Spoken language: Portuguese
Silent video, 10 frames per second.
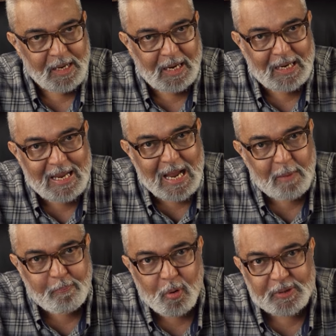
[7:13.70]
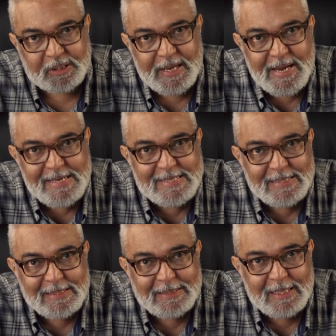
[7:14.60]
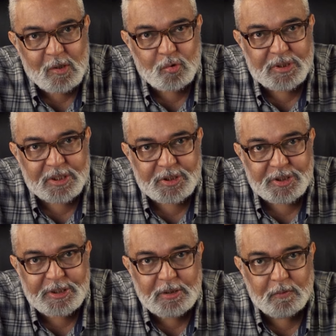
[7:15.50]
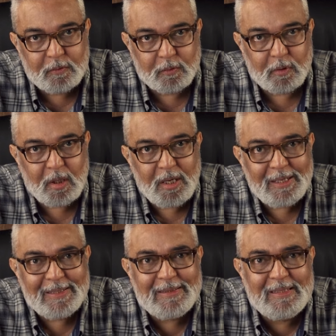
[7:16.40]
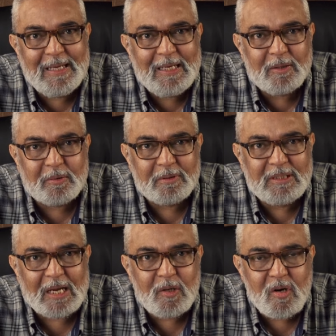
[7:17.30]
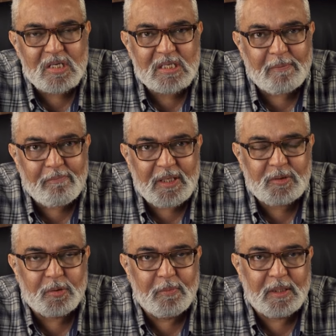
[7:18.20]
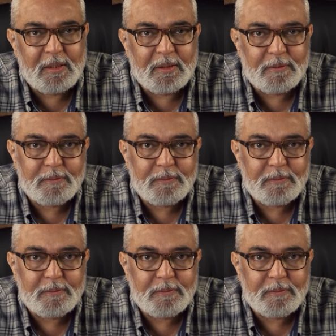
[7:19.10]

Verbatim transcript: Ele é a potência de Deus agindo dentro da nossa mente humana,